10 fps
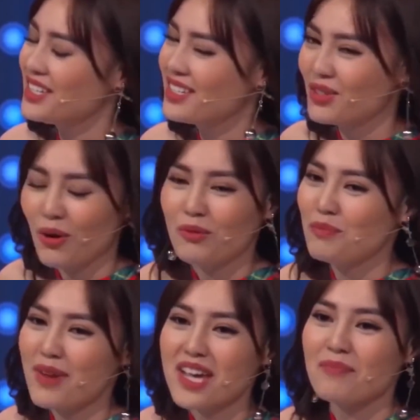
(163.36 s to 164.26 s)
quá chứ
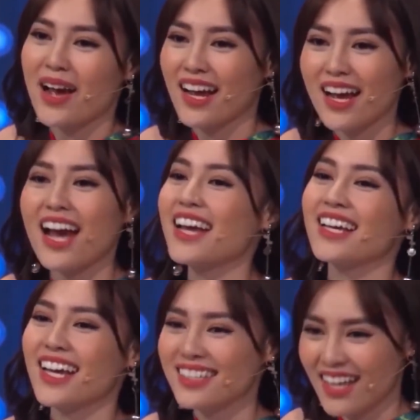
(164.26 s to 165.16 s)
cũng không biết bạn hát
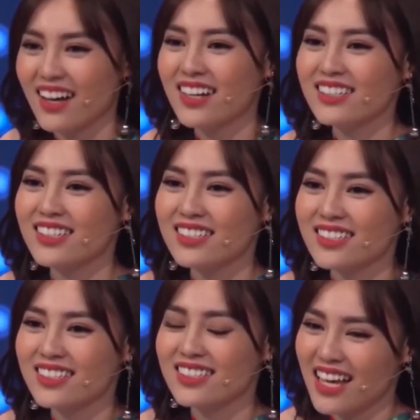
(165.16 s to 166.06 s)
hay hát dở
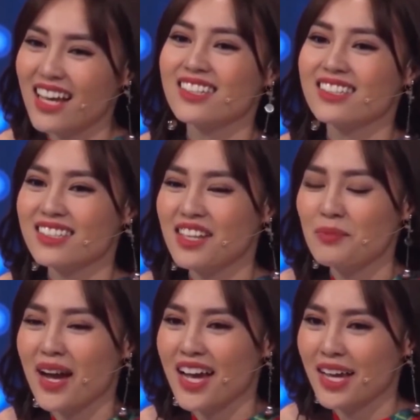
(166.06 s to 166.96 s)
nữa dạ
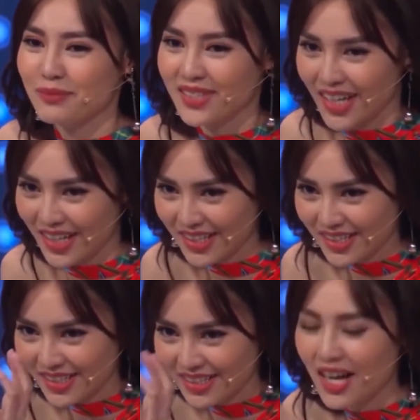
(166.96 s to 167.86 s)
nhưng mà em
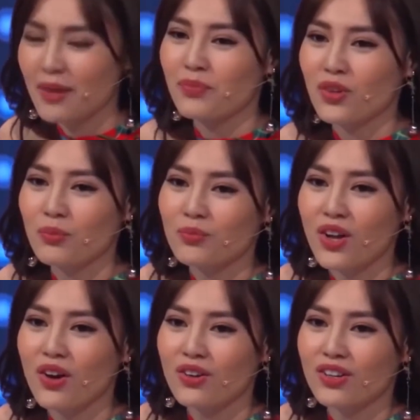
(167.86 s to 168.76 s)
sẽ gom
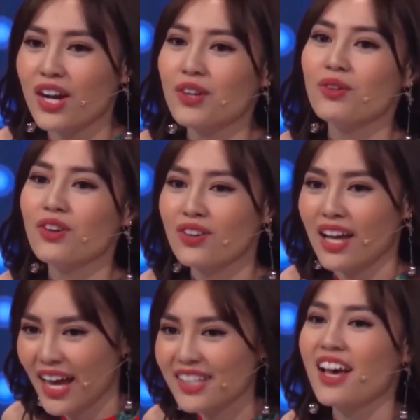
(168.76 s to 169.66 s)
chung vô một kiểu
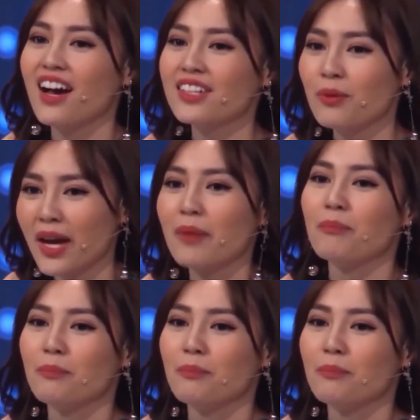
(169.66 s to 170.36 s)
luôn là hát dở giống